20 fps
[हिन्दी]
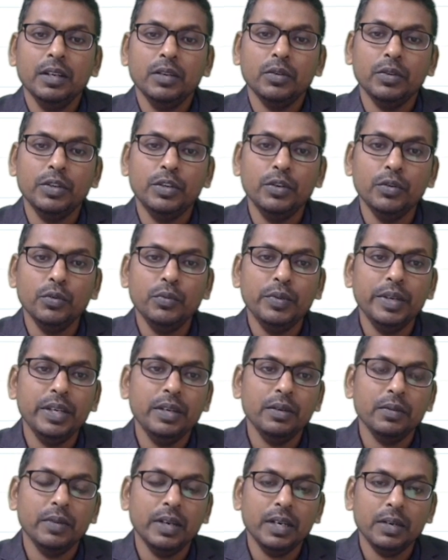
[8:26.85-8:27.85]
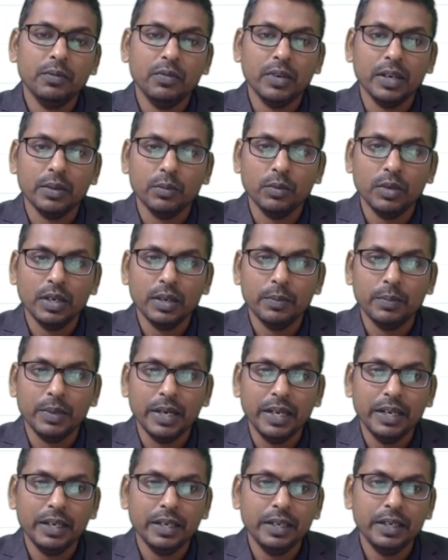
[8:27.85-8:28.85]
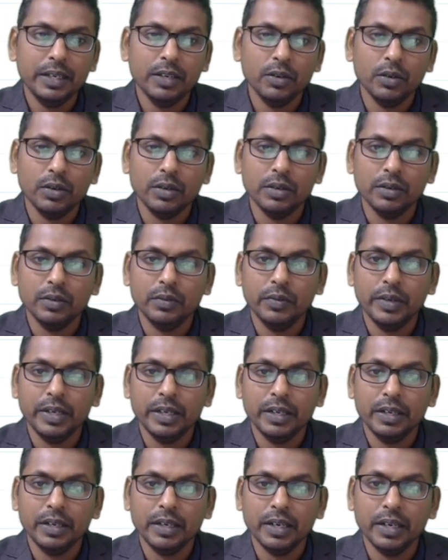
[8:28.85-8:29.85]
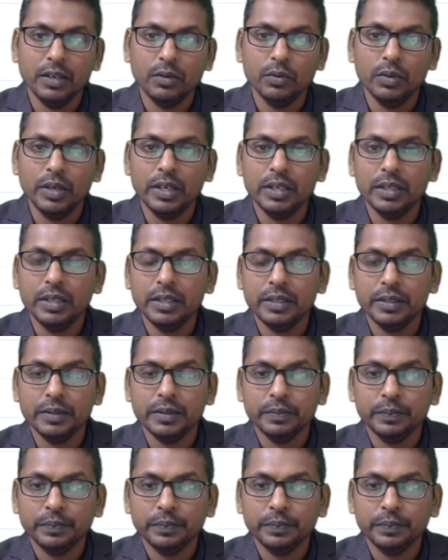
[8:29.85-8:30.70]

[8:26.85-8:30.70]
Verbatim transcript: तो यू वी वाला फार्मूला अप्लाई करिए और वी कैन कैलकुलेट दिस